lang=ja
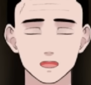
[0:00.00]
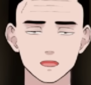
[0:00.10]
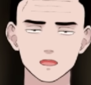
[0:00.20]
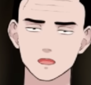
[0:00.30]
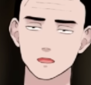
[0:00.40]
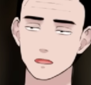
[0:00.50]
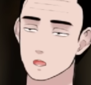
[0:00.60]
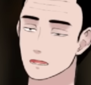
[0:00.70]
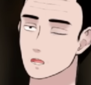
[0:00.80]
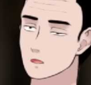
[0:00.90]
ああ、な
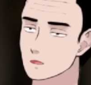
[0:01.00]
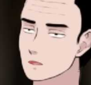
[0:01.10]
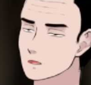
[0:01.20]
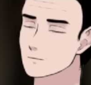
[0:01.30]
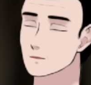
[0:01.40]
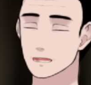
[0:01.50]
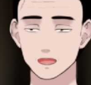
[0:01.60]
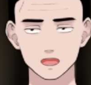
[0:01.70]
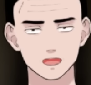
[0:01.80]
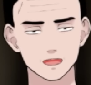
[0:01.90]
るほどって。
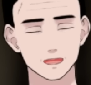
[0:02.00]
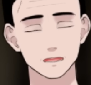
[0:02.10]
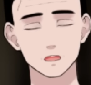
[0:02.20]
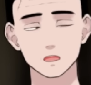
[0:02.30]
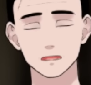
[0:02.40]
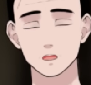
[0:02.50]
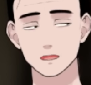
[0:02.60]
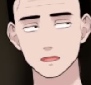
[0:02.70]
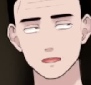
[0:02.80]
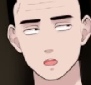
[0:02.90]
早すぎるか
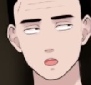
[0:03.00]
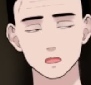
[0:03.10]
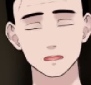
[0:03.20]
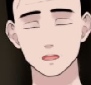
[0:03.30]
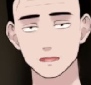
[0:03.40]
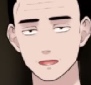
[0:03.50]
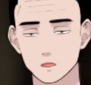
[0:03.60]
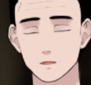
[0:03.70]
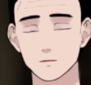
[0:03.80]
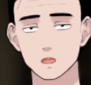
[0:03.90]
なと思って、ゆっ
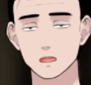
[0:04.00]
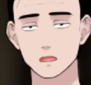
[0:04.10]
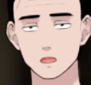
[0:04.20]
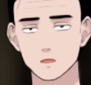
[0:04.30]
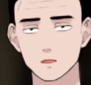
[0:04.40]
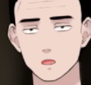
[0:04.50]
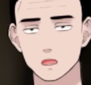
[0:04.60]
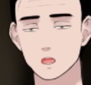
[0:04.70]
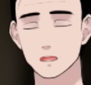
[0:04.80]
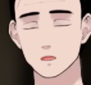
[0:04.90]
くり喋るようにしたん
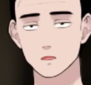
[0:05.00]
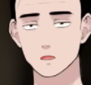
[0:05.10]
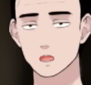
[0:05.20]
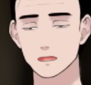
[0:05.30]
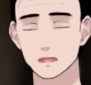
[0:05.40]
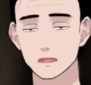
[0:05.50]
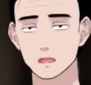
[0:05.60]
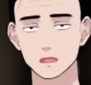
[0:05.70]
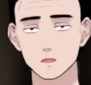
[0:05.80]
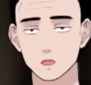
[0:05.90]
だけど、それではまだ
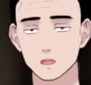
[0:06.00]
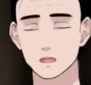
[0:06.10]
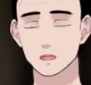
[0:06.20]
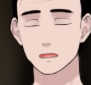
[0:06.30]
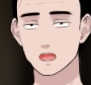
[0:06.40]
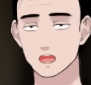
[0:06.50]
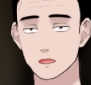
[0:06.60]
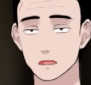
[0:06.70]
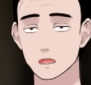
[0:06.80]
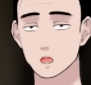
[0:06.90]
ろっこしいと
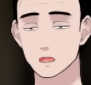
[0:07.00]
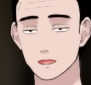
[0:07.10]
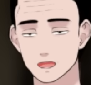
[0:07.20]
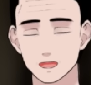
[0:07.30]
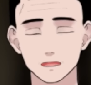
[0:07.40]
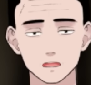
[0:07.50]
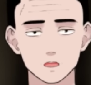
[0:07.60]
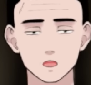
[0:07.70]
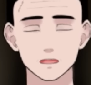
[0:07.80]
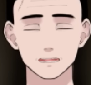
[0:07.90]
思っている
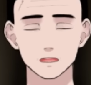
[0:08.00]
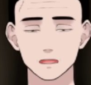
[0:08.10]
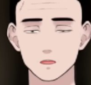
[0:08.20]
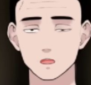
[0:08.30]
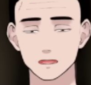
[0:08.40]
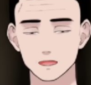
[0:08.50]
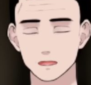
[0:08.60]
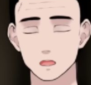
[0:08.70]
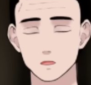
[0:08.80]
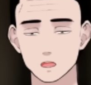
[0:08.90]
人たちがいるんだな。
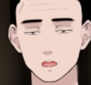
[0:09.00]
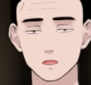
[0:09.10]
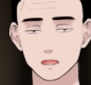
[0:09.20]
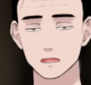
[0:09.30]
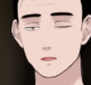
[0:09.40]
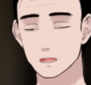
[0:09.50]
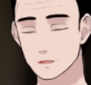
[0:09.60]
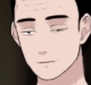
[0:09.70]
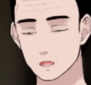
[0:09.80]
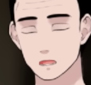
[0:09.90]
私も確かに
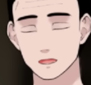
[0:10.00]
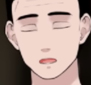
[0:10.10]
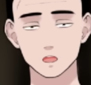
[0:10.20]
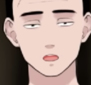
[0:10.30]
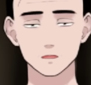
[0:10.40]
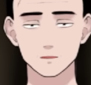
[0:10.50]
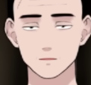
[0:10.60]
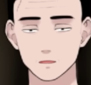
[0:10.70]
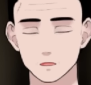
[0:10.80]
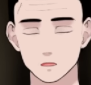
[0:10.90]
他の人の
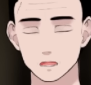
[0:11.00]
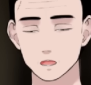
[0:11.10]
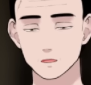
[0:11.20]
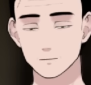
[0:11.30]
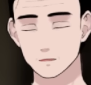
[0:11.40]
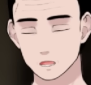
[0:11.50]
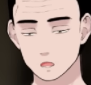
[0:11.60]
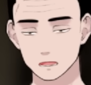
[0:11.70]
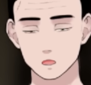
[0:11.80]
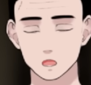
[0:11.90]
YouTube チャンネルでも、
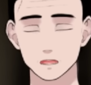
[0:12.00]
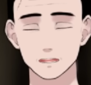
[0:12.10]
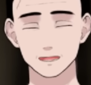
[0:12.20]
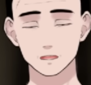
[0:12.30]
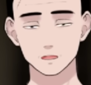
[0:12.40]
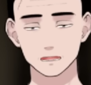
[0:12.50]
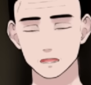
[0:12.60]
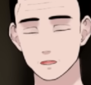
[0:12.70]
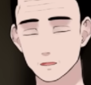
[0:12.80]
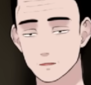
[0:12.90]
もう時短のために